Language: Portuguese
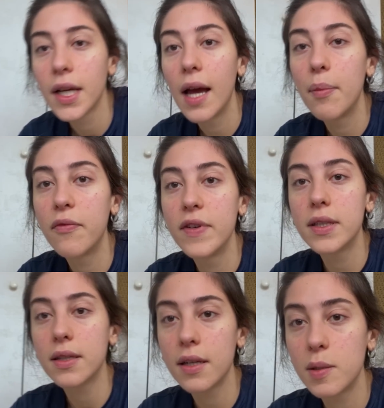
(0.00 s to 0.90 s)
é ver
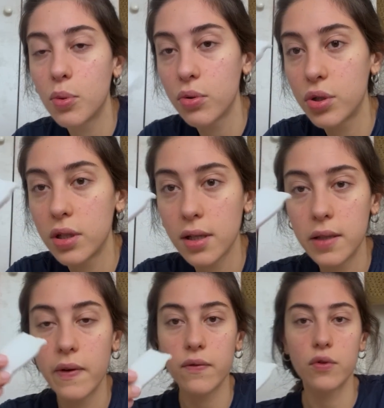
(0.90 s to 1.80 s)
se essa esponjinha
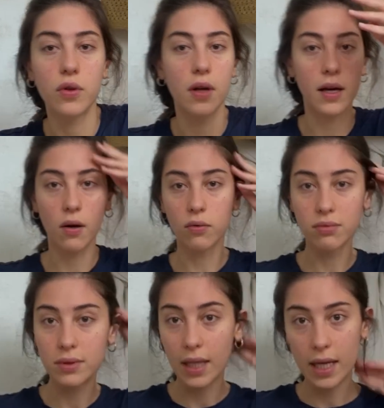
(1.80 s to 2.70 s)
aqui vai funcionar em algum
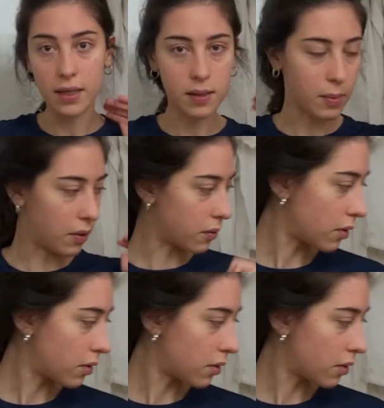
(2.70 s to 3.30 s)
tênis meu